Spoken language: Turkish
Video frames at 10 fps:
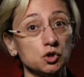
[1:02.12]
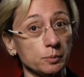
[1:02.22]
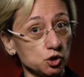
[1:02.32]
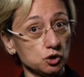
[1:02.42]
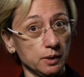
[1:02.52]

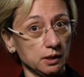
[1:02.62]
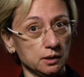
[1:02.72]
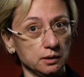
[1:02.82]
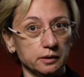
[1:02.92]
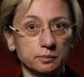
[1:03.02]
Çamaşır
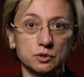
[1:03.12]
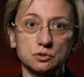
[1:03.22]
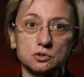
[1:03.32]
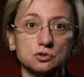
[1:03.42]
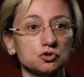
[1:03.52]

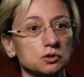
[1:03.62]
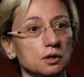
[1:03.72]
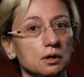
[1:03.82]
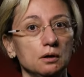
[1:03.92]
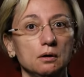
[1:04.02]
makinalarımız, işte
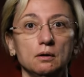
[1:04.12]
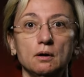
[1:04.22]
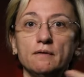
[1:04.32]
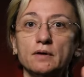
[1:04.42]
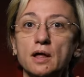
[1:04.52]
e,
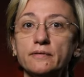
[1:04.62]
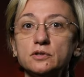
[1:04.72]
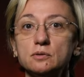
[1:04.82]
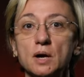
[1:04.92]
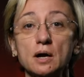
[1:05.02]

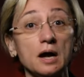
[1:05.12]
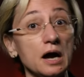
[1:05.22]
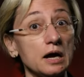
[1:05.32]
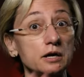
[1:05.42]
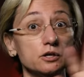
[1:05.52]
havalandırma,
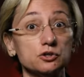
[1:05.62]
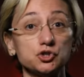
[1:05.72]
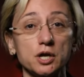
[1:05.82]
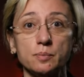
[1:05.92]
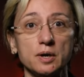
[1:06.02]
her
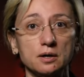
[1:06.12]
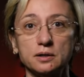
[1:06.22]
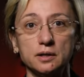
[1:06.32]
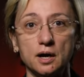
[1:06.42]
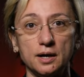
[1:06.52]
şey bir
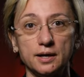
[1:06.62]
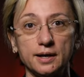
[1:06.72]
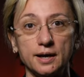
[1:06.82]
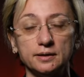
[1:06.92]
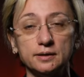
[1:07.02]
akıllı hale
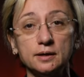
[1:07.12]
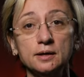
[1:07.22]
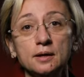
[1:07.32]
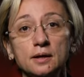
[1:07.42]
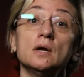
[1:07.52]
geldi.
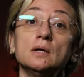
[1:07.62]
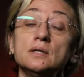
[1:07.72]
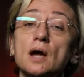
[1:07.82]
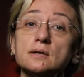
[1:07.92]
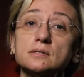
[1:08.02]

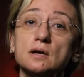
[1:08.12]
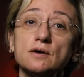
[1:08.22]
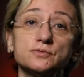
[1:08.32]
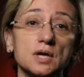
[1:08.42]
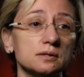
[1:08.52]
Diğer
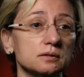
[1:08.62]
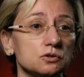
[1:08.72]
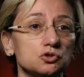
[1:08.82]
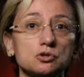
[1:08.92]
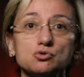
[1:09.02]

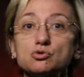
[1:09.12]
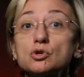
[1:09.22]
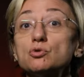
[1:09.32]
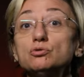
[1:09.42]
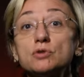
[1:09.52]
taraftan işte
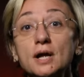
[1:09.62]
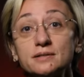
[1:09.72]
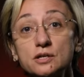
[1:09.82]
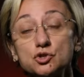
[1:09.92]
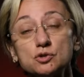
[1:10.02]

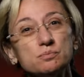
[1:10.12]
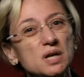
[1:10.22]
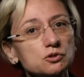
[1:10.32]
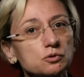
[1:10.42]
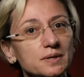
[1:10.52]
sosyokültürel değişim,
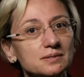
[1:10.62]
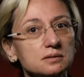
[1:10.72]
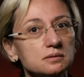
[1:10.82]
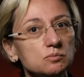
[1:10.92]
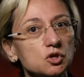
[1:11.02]
birazcık
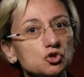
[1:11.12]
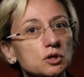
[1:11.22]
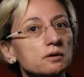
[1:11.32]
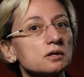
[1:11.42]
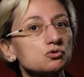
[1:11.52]
bahsettiğim ya
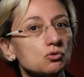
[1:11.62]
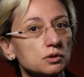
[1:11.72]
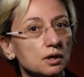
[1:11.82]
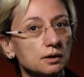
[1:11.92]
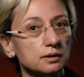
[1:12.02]

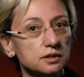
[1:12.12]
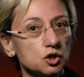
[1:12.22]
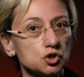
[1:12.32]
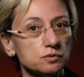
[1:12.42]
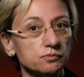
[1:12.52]
jenerasyonla
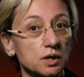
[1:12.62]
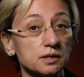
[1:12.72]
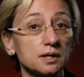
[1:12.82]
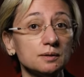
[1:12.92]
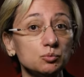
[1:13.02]
değişim
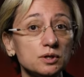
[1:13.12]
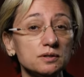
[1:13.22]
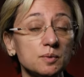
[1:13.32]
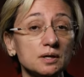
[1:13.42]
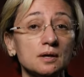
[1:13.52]
var. Yani bu
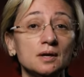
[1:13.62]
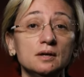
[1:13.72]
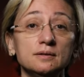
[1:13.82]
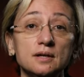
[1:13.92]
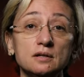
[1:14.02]
ne demek?
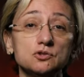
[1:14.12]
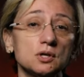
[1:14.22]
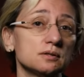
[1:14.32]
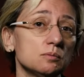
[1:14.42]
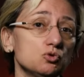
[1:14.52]

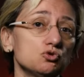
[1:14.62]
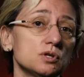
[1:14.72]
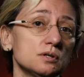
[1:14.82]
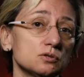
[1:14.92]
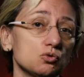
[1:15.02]
Gelecekte
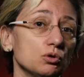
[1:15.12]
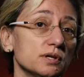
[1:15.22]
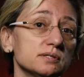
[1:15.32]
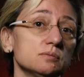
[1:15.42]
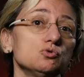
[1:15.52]
müşteriniz,
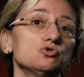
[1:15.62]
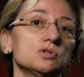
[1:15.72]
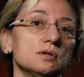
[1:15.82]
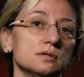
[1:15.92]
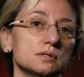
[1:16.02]
olası
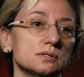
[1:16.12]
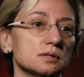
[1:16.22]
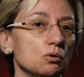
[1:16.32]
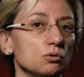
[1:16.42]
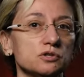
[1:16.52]
müşteriniz
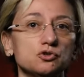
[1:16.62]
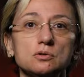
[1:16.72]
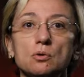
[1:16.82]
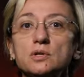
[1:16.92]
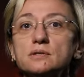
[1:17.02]
ya da
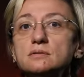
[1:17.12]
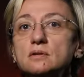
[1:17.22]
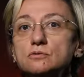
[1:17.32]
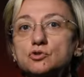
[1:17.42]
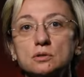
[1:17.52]
olası,
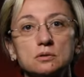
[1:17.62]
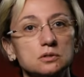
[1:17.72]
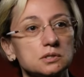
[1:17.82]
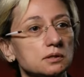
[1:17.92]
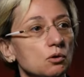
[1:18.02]
olası
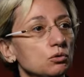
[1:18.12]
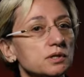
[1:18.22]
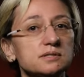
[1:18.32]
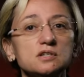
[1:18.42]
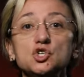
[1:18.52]
danışanınız ya da
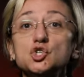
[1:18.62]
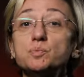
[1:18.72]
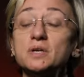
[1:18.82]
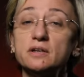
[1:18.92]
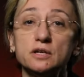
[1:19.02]
olası
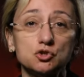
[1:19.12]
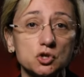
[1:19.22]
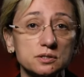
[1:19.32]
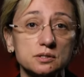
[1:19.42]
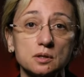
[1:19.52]
işbirliği
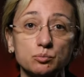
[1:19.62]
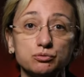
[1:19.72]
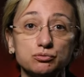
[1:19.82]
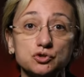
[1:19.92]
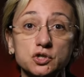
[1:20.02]
içerisinde
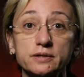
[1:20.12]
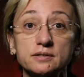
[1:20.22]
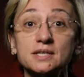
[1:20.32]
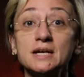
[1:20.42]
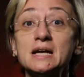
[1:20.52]

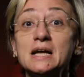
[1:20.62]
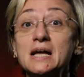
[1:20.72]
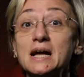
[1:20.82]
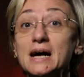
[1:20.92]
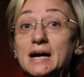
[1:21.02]
bulunacağınız
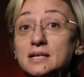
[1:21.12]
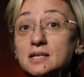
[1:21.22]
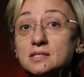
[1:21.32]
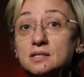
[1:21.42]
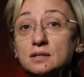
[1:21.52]

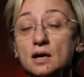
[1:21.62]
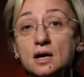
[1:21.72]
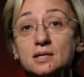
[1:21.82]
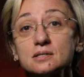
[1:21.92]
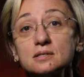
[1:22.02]
herkesin
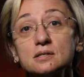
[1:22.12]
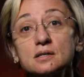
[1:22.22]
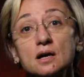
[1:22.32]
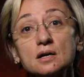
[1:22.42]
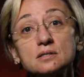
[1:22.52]

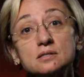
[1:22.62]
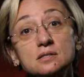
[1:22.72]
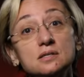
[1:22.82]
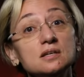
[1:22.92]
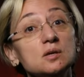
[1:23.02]
aslında
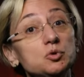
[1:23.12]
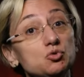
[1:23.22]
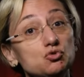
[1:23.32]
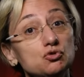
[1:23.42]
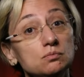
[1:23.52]
sizin
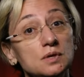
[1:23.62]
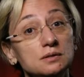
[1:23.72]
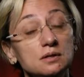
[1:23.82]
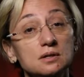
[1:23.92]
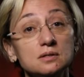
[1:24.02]
gibi
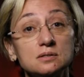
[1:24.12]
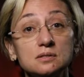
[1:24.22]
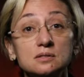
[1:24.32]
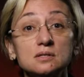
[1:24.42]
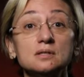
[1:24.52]
düşünmediği,
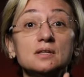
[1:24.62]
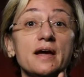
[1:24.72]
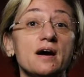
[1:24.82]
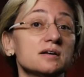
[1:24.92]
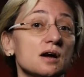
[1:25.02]
sizin
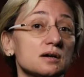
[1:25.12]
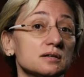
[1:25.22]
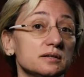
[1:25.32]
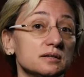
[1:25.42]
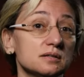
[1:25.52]
değer
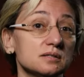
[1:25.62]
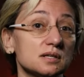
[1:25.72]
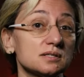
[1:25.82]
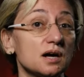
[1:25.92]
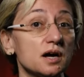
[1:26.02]

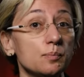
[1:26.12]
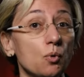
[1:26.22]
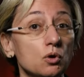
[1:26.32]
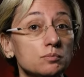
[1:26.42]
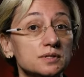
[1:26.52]
yargılarınıza
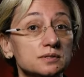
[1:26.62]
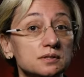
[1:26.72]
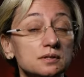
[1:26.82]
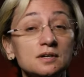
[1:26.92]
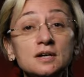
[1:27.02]
sahip
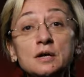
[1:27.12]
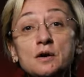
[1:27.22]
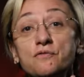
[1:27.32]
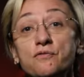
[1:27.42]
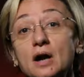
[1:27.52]
olmadığı,
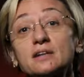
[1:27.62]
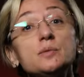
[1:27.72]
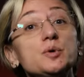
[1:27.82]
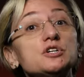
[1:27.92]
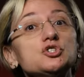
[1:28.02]

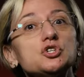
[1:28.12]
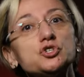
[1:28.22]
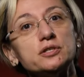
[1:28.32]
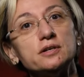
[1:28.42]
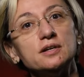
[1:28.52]
farklı bakış
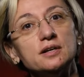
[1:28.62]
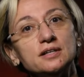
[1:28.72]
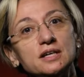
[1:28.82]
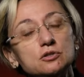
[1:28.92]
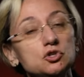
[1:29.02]

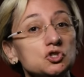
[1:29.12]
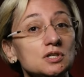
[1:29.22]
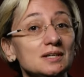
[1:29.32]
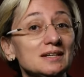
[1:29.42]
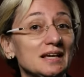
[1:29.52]
açılarıyla
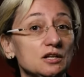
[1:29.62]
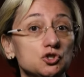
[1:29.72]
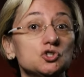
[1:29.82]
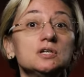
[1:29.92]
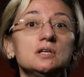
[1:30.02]
yetiştiğini,
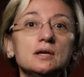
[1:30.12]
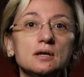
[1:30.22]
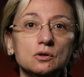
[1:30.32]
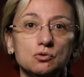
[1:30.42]
geliştiğini